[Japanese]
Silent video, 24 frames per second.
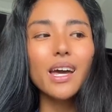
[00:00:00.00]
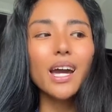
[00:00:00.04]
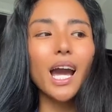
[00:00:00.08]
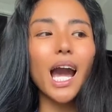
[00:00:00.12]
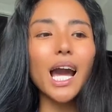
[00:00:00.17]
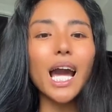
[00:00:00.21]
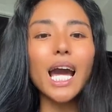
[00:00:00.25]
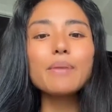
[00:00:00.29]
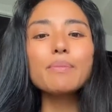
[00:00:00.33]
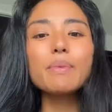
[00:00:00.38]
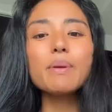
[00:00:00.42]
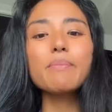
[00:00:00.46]

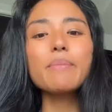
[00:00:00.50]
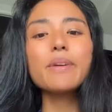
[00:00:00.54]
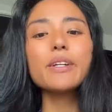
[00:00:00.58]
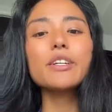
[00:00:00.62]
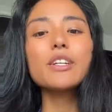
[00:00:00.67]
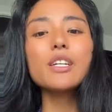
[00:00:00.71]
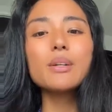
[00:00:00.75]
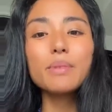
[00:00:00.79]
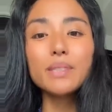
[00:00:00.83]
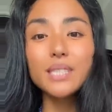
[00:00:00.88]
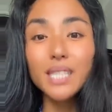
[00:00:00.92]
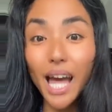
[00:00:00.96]
鏡見
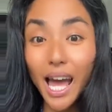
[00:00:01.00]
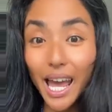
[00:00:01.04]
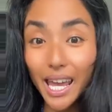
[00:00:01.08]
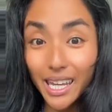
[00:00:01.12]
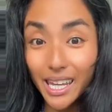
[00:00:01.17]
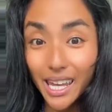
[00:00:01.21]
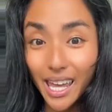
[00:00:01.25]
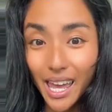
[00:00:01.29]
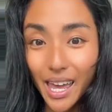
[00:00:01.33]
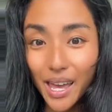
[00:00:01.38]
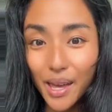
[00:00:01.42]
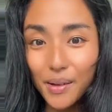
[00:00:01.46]
るのも
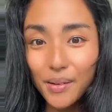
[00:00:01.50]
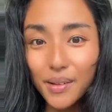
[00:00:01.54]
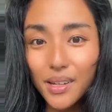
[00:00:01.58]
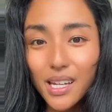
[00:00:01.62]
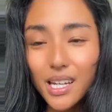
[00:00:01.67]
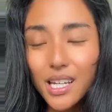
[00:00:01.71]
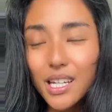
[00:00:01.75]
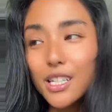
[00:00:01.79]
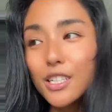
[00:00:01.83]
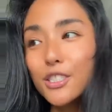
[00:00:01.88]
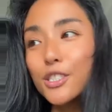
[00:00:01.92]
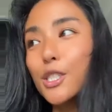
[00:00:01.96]
大変。
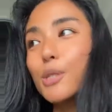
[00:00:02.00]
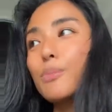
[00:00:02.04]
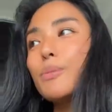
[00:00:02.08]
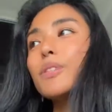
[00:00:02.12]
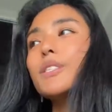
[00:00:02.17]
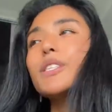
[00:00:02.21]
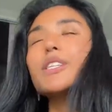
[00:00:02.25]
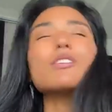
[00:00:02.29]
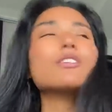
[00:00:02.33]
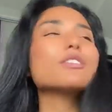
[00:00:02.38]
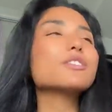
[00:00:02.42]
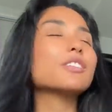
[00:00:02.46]
自
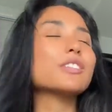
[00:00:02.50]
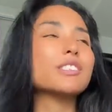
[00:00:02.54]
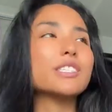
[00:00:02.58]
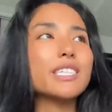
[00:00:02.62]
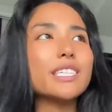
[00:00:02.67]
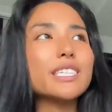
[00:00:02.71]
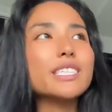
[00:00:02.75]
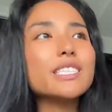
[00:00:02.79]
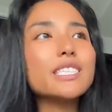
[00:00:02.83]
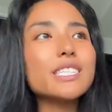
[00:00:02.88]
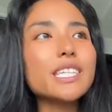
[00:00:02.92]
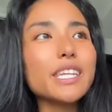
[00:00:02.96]
分のこと
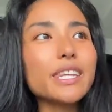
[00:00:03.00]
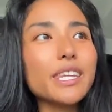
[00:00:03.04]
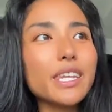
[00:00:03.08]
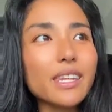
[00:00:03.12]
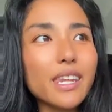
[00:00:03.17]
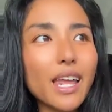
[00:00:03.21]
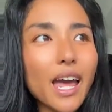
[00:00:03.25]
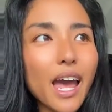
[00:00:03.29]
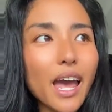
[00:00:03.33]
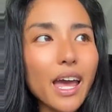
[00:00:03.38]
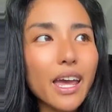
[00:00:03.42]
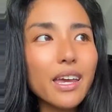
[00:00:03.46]
信じれて
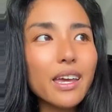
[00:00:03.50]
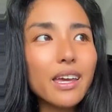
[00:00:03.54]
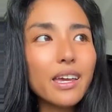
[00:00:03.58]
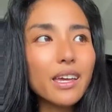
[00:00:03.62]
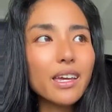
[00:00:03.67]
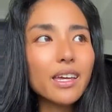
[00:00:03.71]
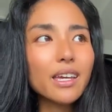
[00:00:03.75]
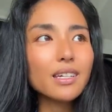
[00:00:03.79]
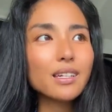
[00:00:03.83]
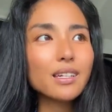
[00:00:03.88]
ない。